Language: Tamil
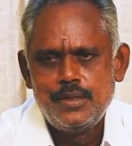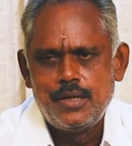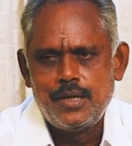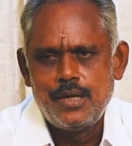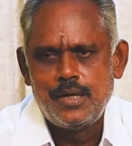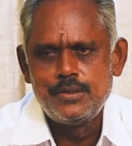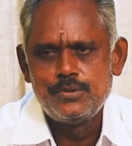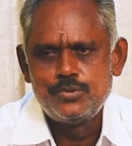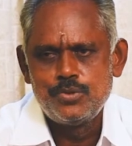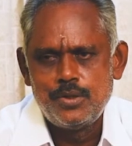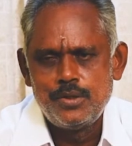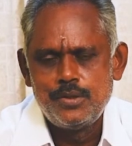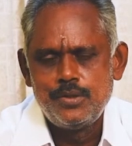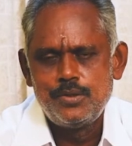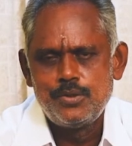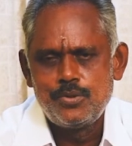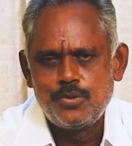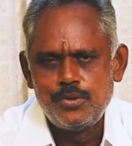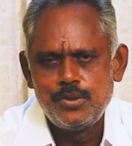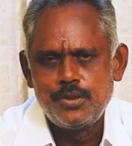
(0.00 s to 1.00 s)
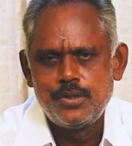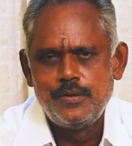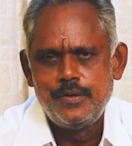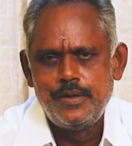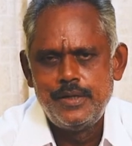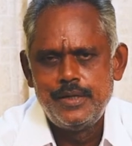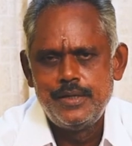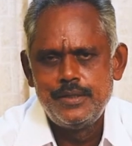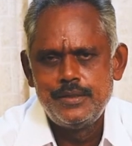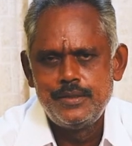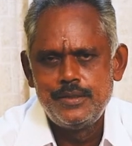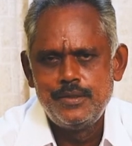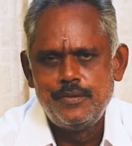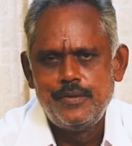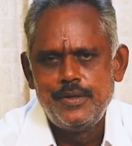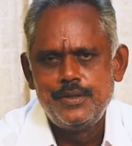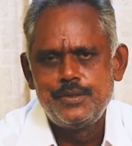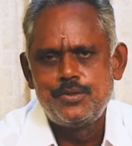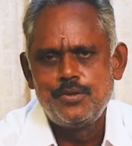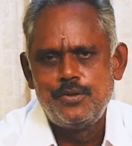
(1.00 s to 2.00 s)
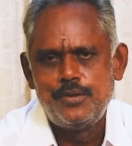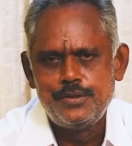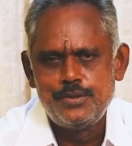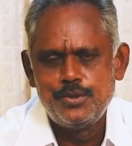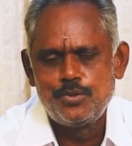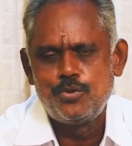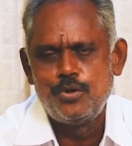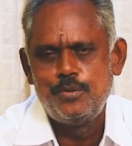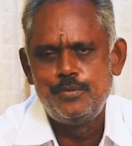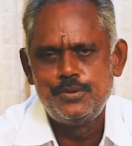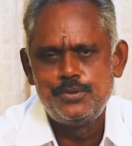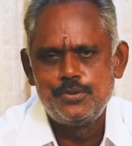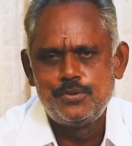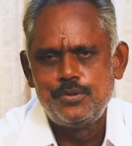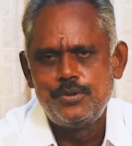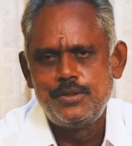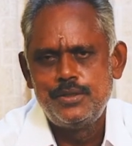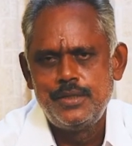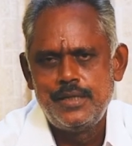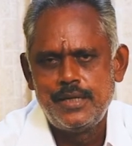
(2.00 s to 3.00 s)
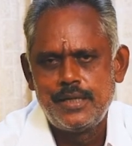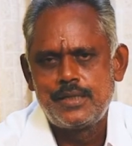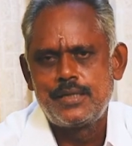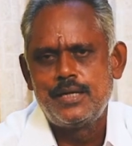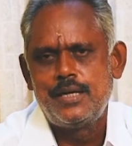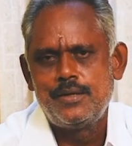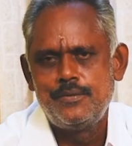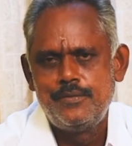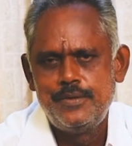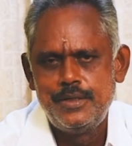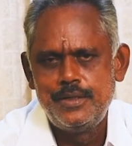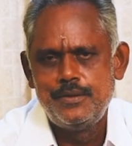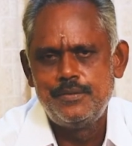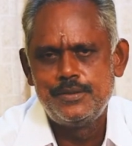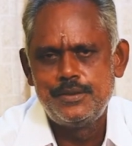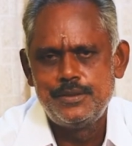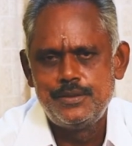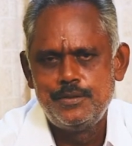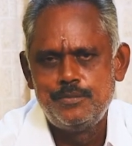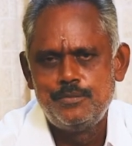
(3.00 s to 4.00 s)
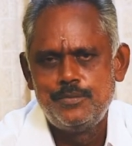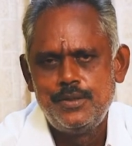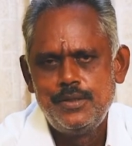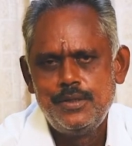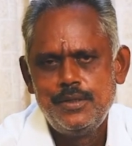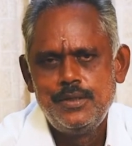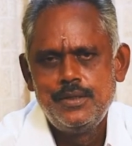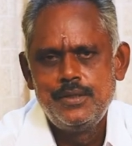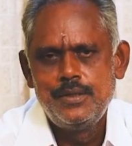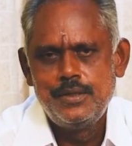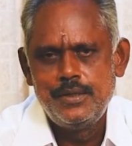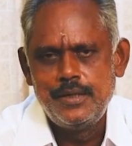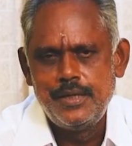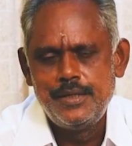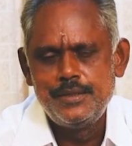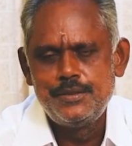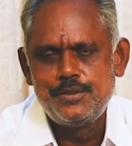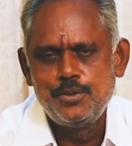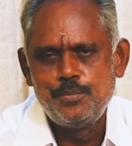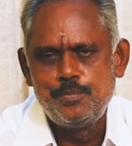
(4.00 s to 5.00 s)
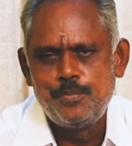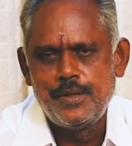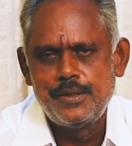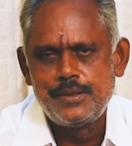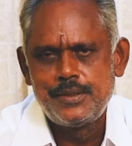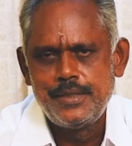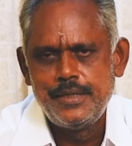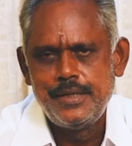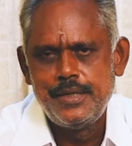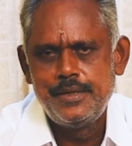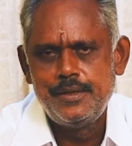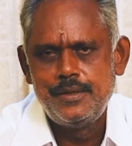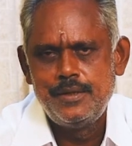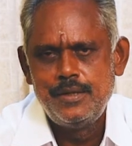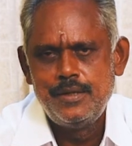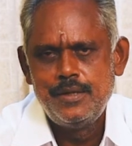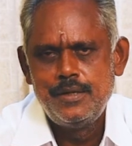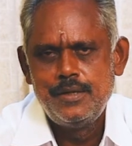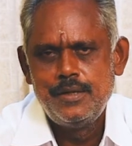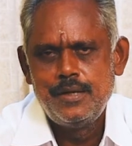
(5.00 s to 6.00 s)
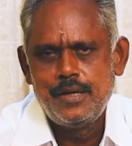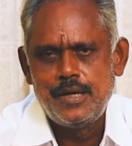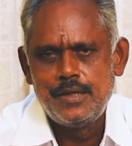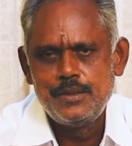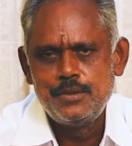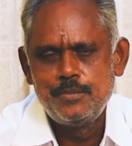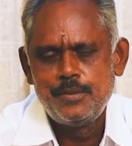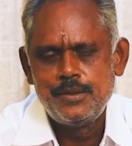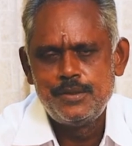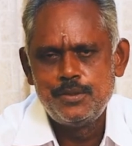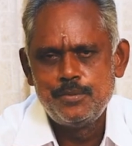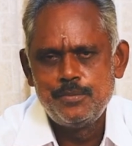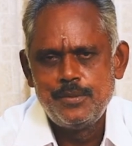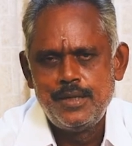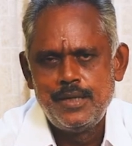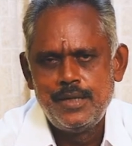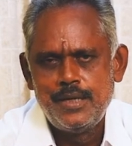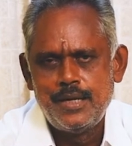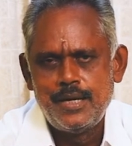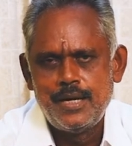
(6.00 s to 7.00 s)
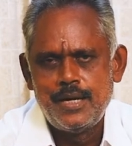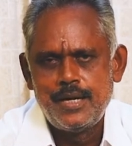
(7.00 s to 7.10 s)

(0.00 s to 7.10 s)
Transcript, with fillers: நான் சொன்னவர் கொடுக்கவில்லை என்று வைக்கோ எடுத்து கோபித்து கொண்டு எனக்காக வெளியே வந்ததையும் நினைத்து பார்க்கிறேன் அது மட்டுமல்ல